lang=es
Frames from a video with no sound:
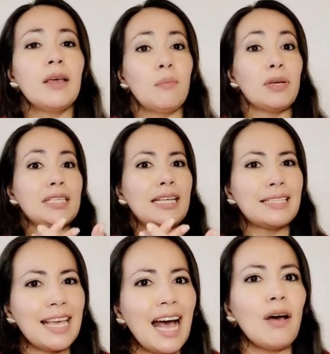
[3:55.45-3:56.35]
pues él
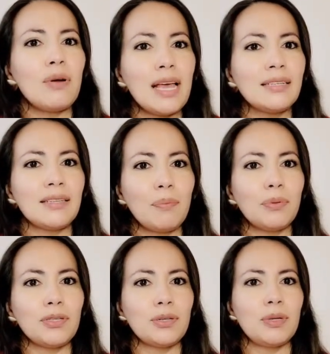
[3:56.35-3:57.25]
se abre a esta
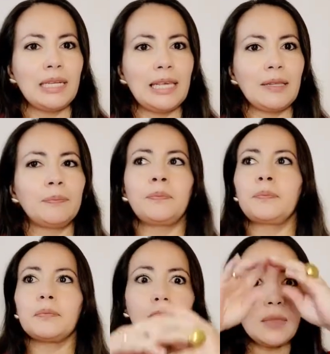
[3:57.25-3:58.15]
posibilidad
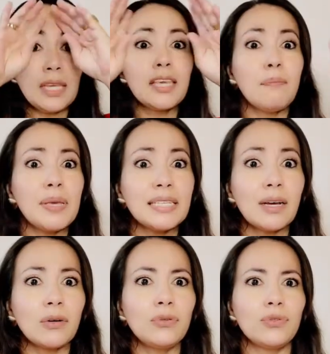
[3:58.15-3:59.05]
y
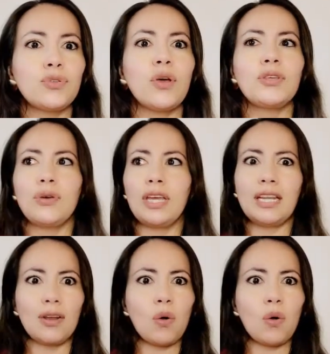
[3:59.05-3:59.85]
empieza con un sueño en el